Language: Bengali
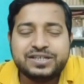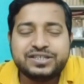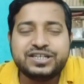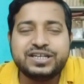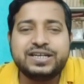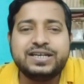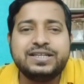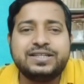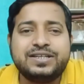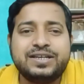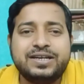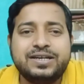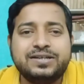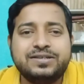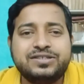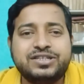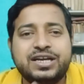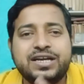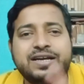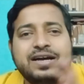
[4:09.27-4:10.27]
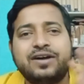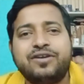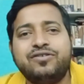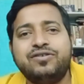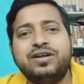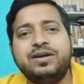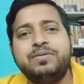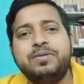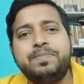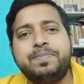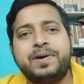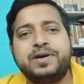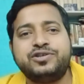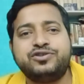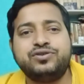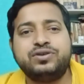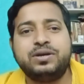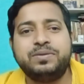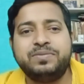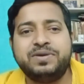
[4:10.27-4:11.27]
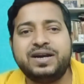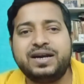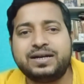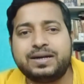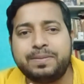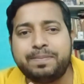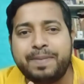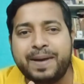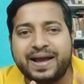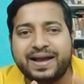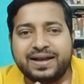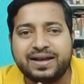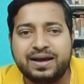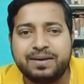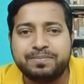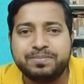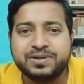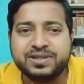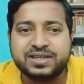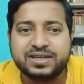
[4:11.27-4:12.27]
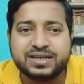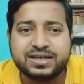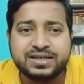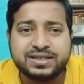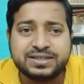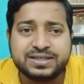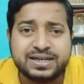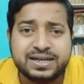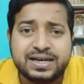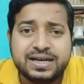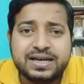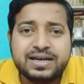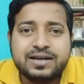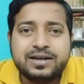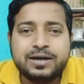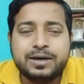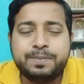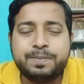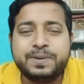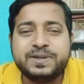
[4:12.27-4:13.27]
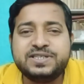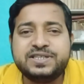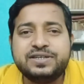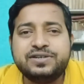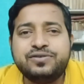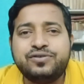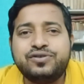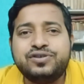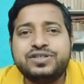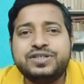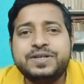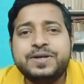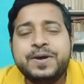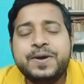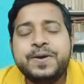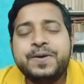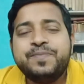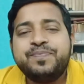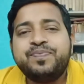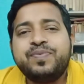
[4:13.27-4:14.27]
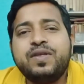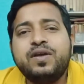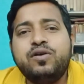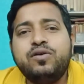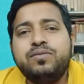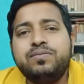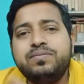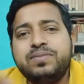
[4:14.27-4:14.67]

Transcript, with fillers: সেই ক্ষেত্রে সেই কারণে আমি পাঁচশো গ্রামের একটা প্যাক আপনাদেরকে এসে রিপ্রেজেন্ট করছি তো